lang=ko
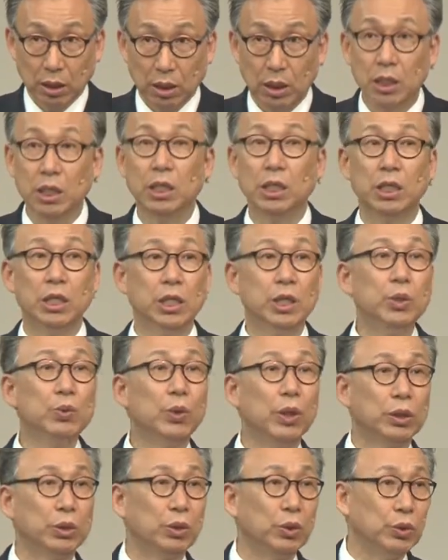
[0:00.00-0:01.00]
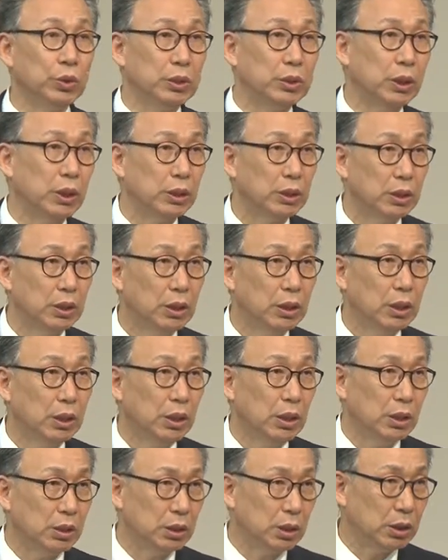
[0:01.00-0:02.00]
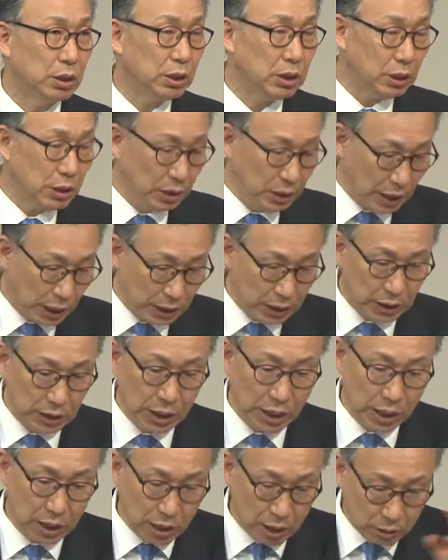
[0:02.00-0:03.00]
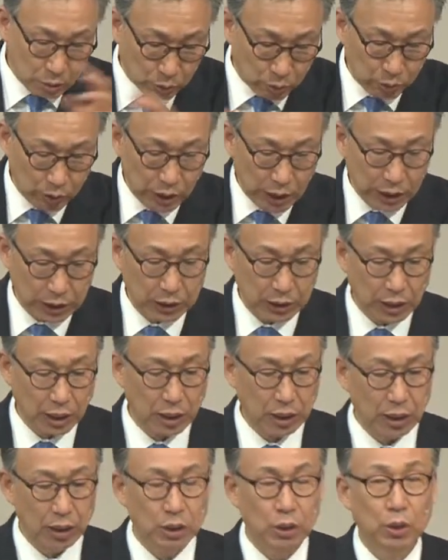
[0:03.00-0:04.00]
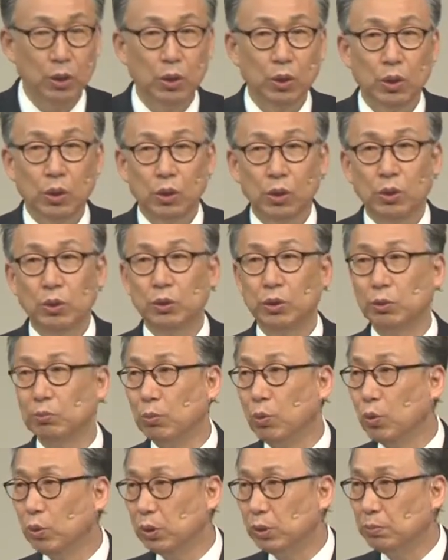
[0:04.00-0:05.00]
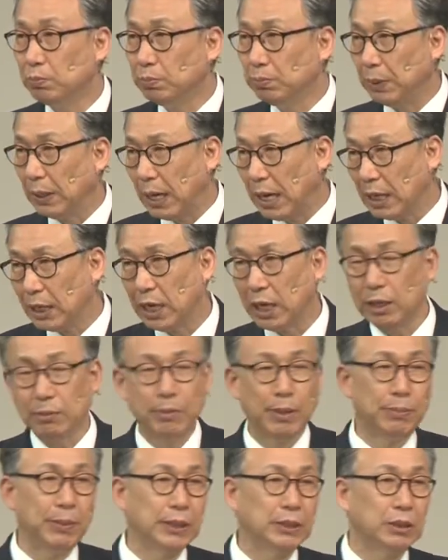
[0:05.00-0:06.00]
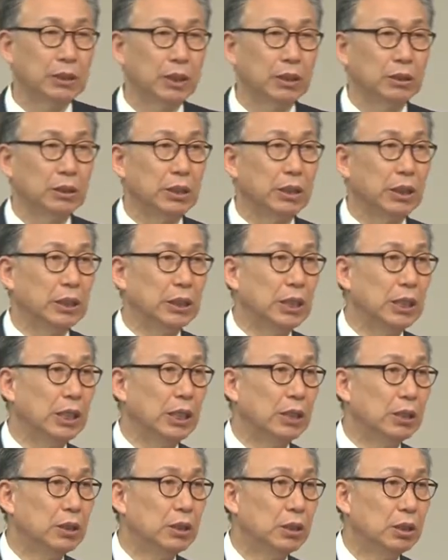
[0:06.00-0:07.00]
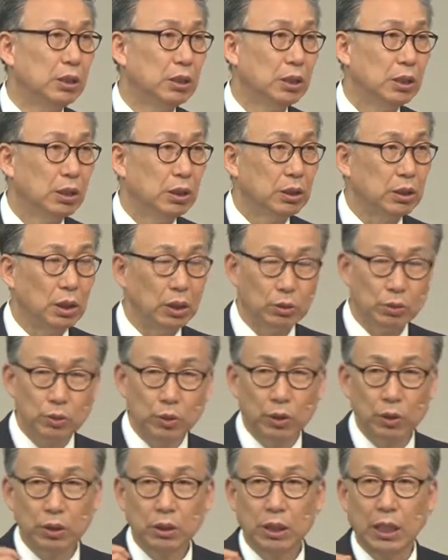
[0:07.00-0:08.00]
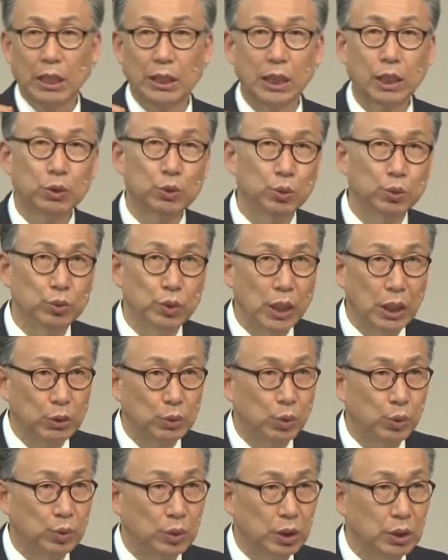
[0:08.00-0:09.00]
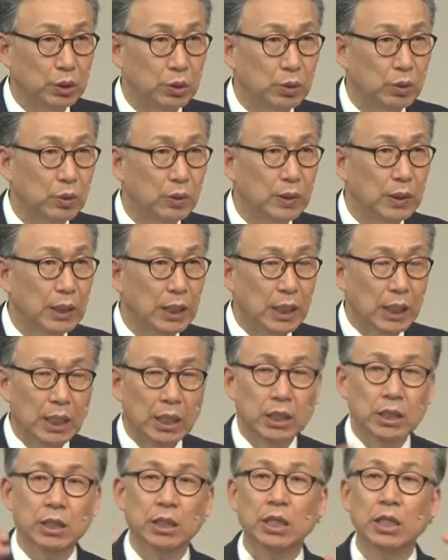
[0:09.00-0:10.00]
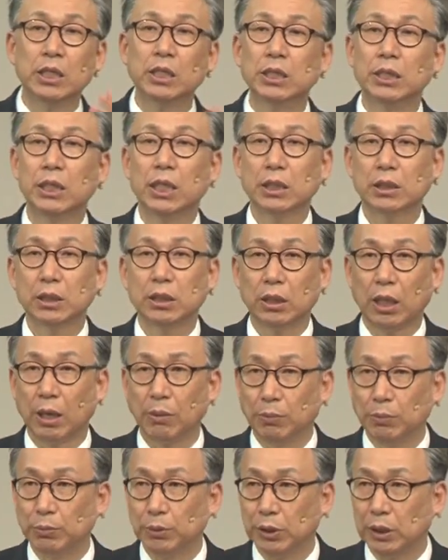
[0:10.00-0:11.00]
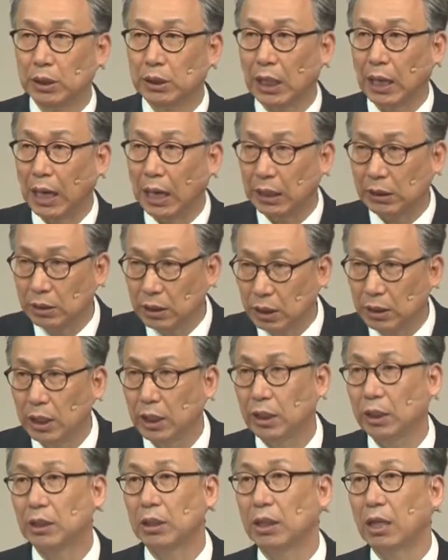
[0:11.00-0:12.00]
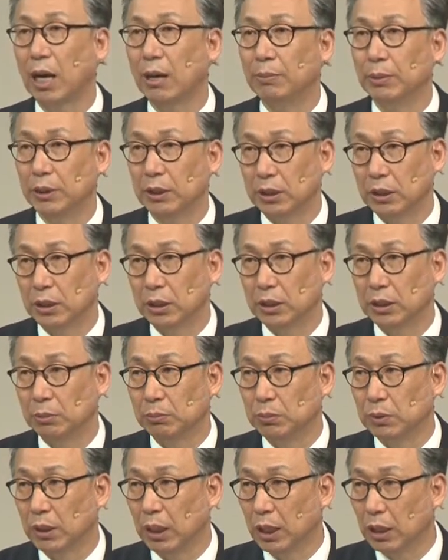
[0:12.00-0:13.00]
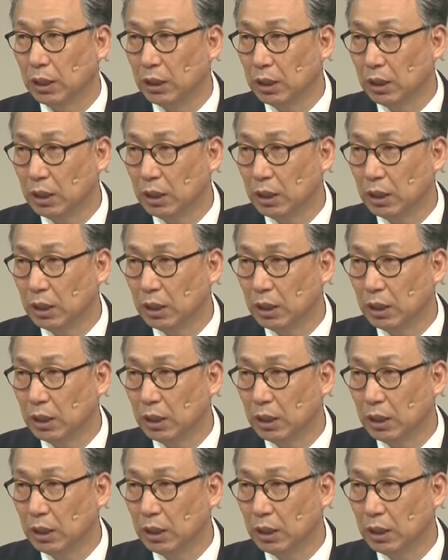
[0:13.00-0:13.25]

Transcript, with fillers: 이 이원론적 이것은 신약이나 구약이나 우리 모든 하나님의 백성들에게 결국은 가장 중요한 도전이고 여기에서 대부분이 다 떠내려 가버리는 것입니다.